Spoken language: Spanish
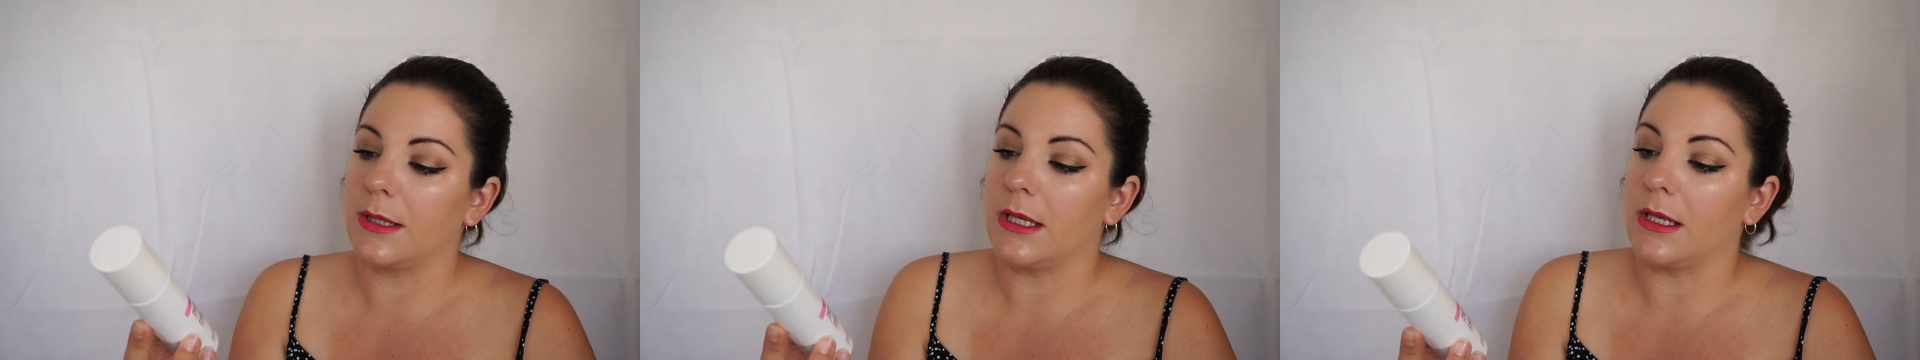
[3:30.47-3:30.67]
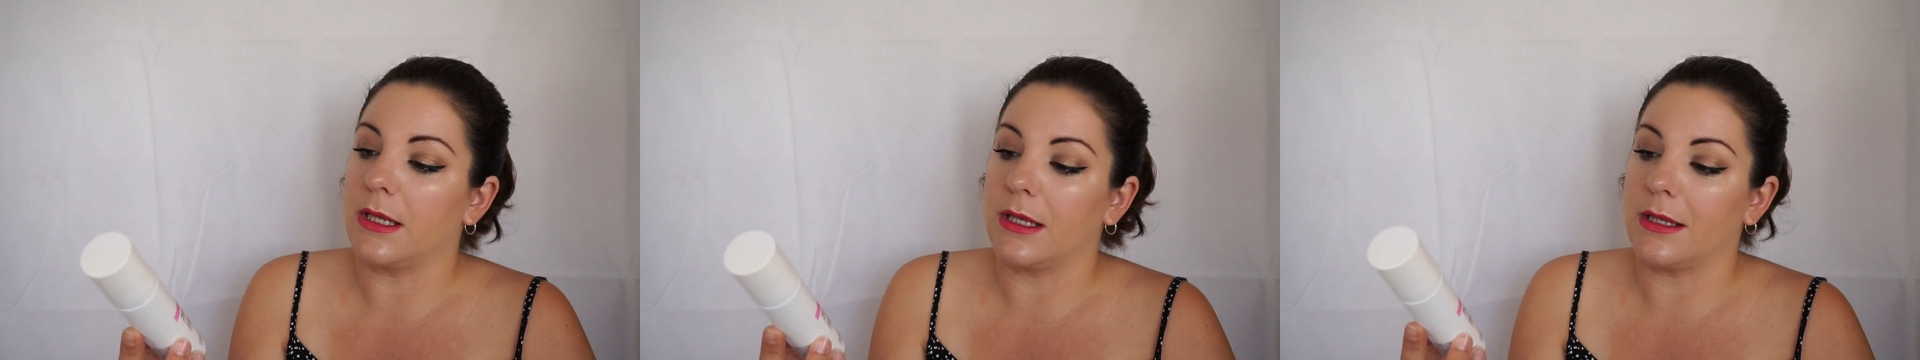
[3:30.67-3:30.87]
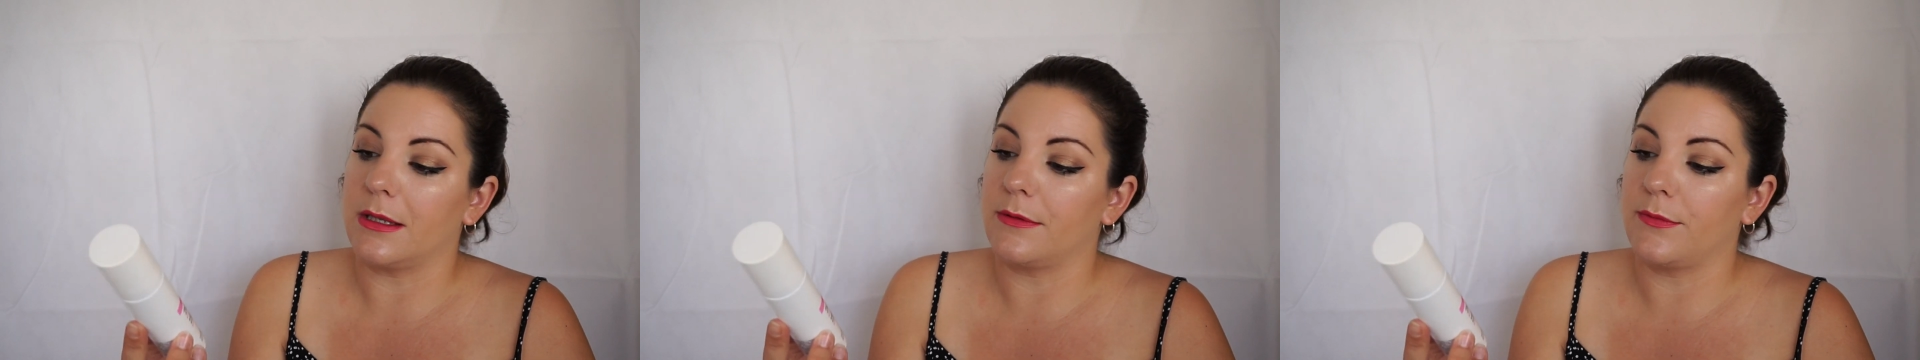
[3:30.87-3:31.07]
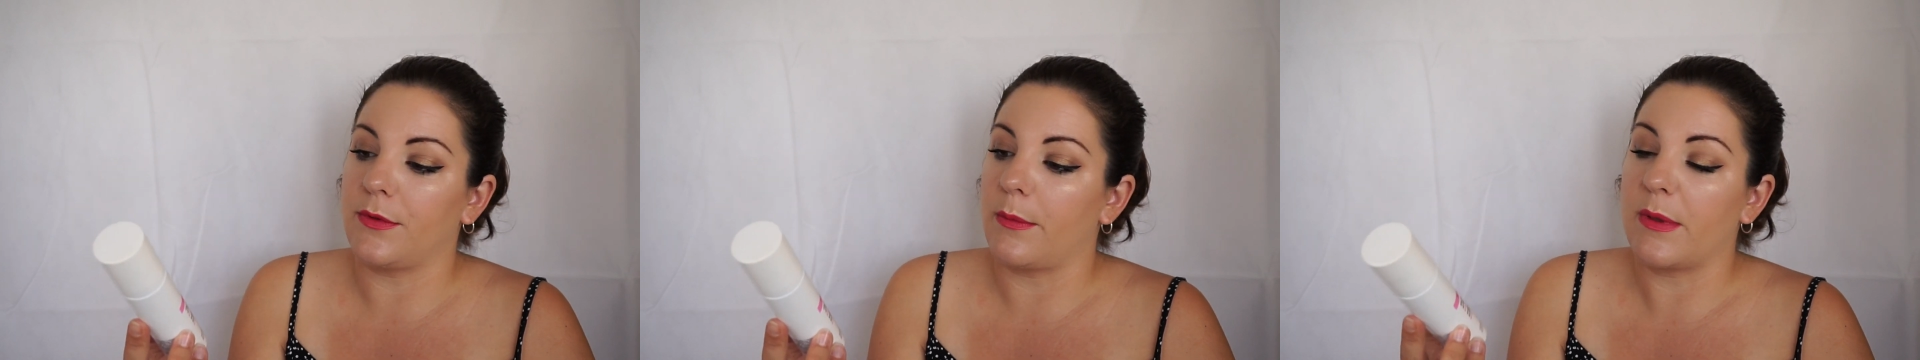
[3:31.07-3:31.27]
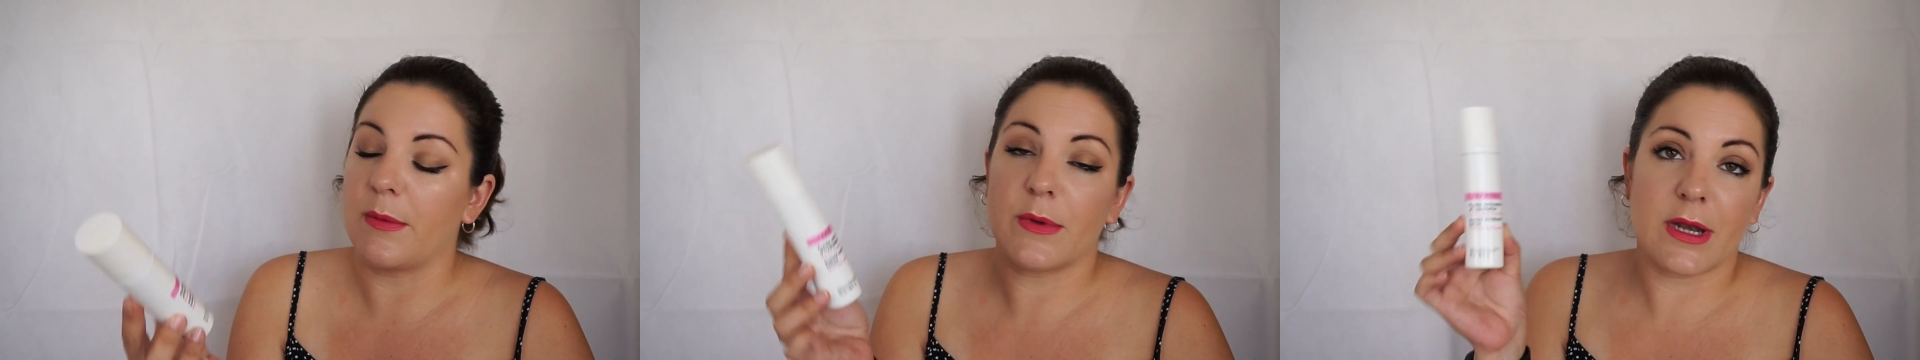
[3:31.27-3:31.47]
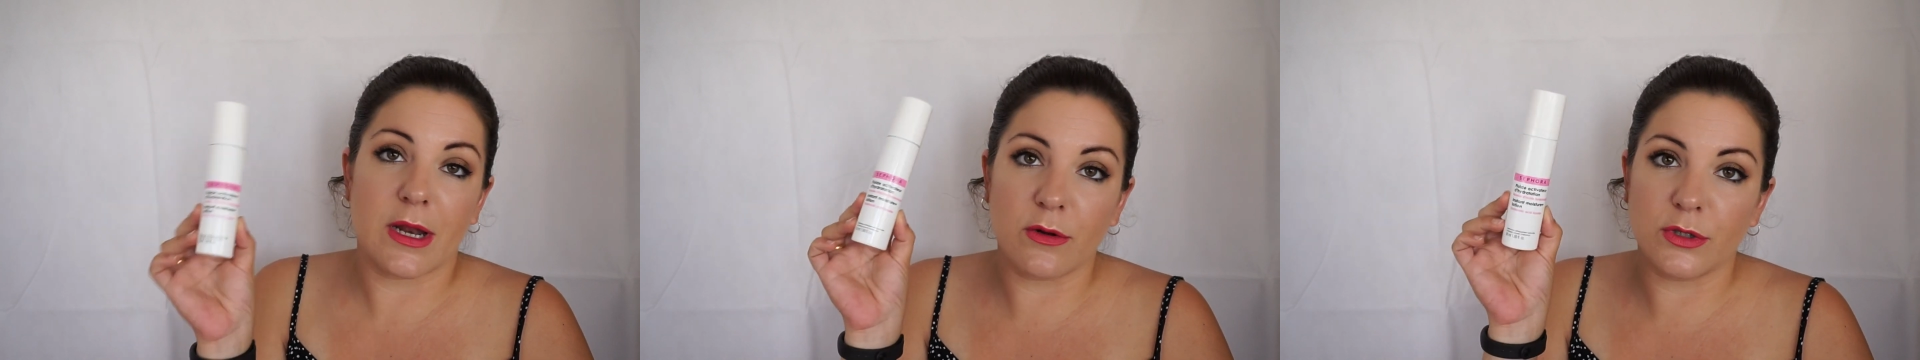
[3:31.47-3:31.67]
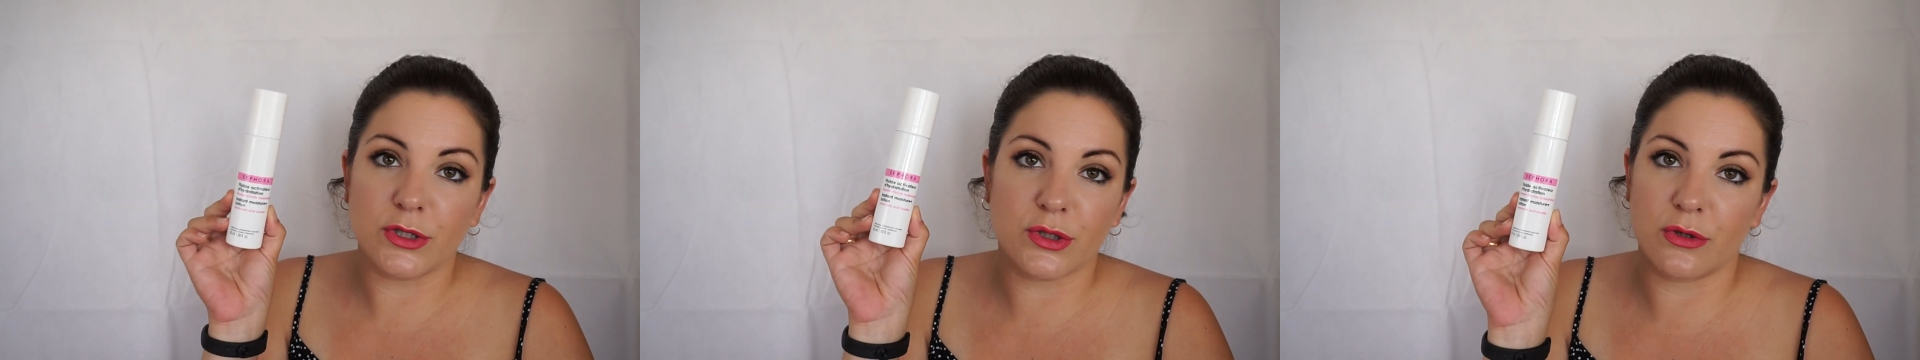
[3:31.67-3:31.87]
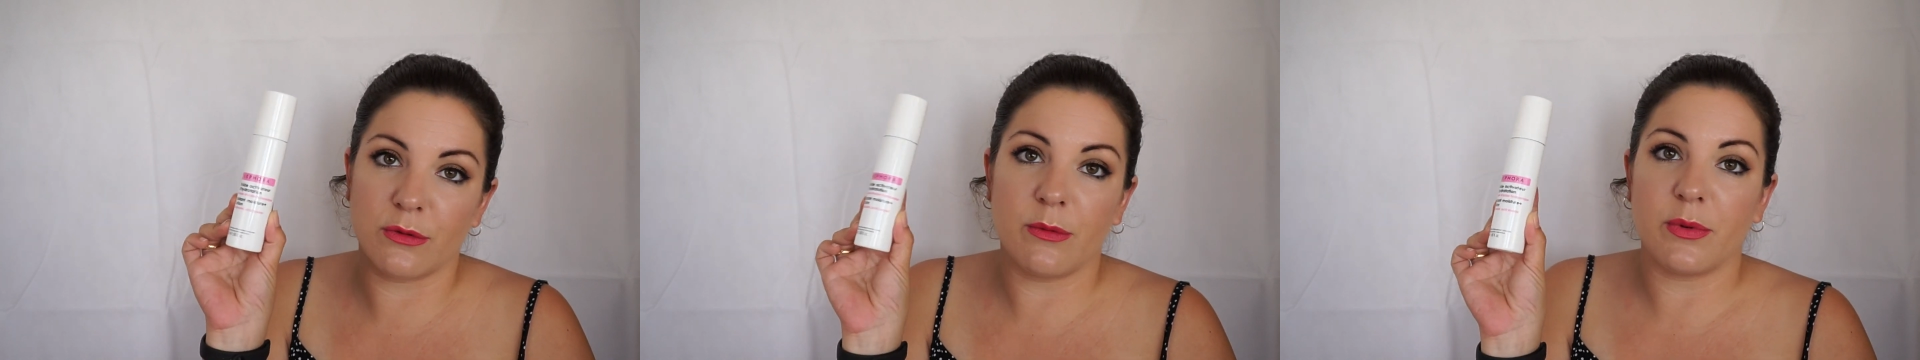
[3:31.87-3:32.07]
Eh, yo a mí en verano
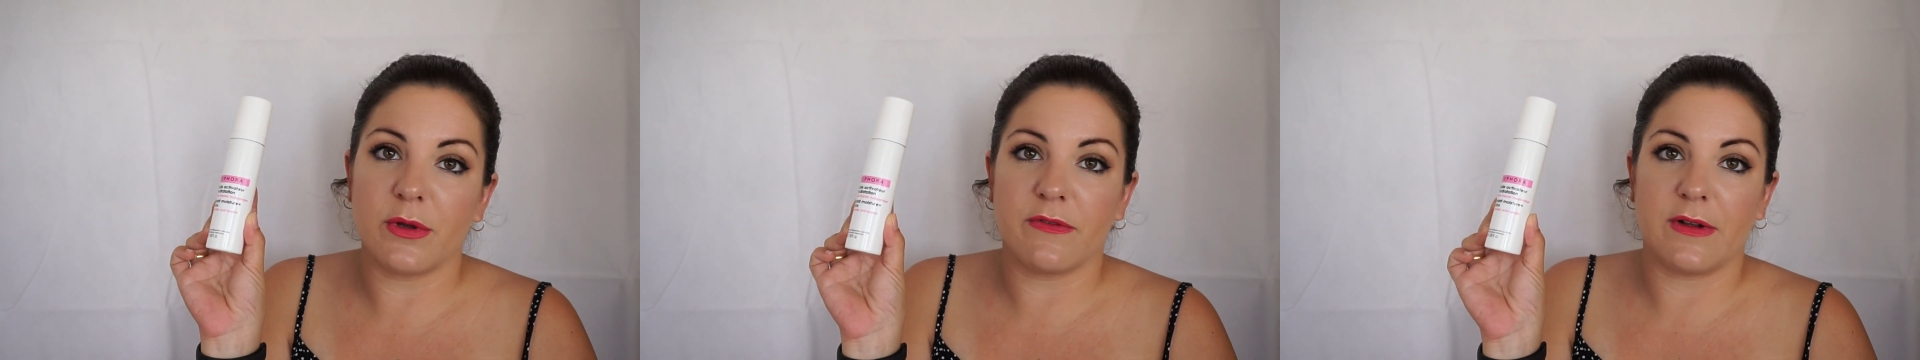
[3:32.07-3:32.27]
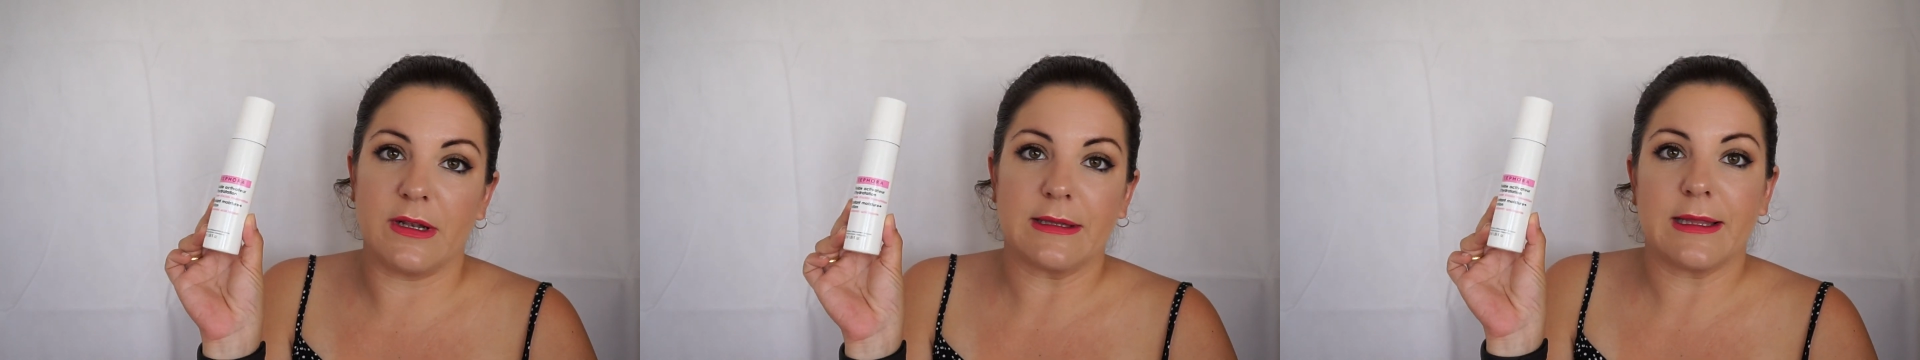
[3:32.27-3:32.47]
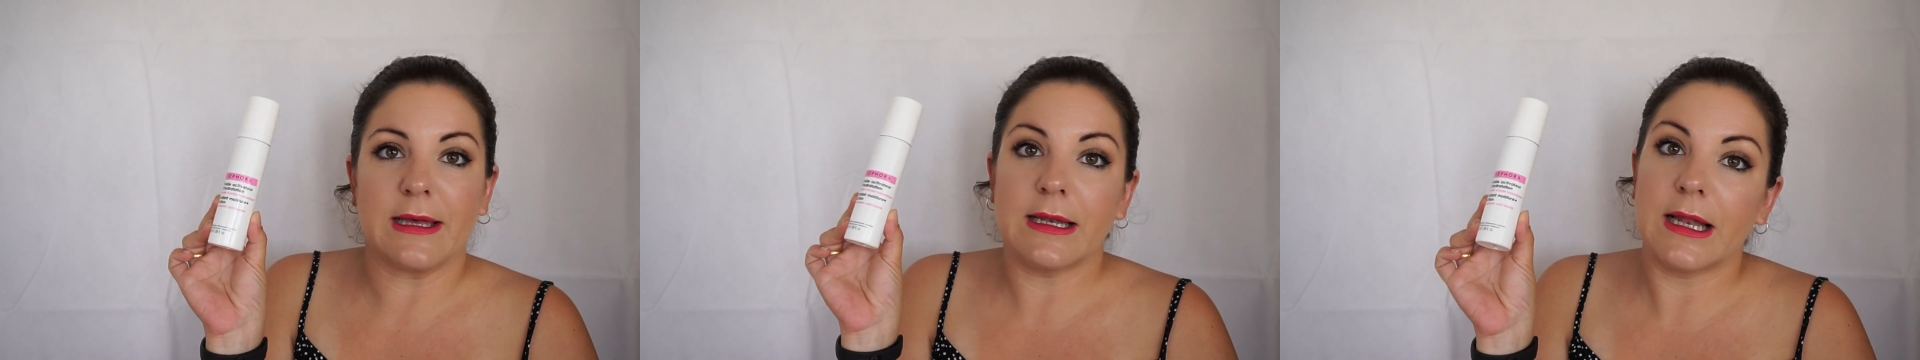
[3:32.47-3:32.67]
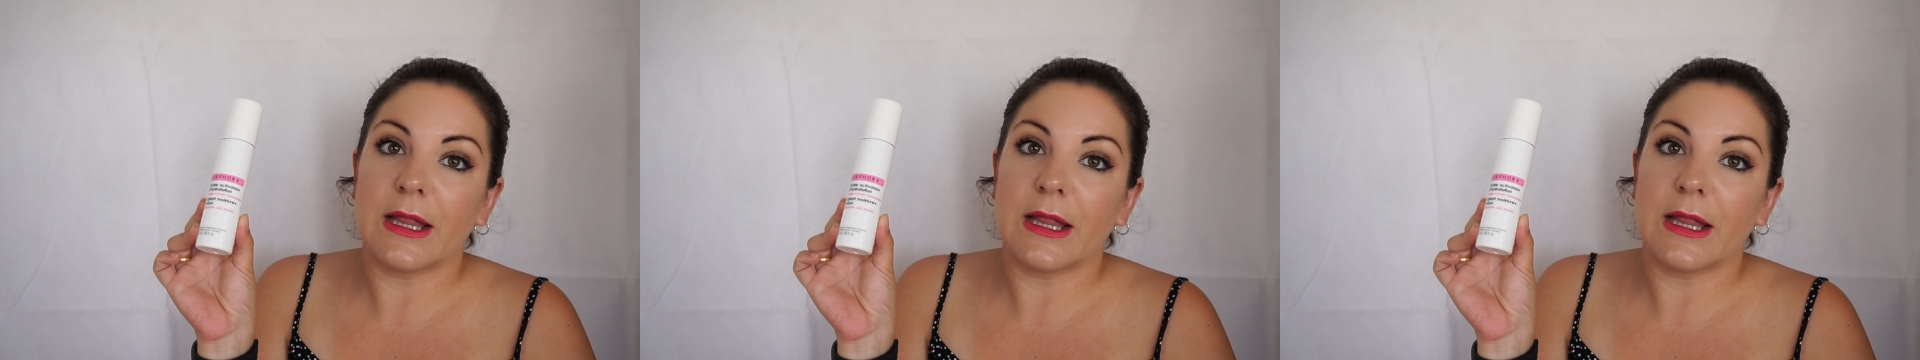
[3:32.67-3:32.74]
esto no me puede faltar,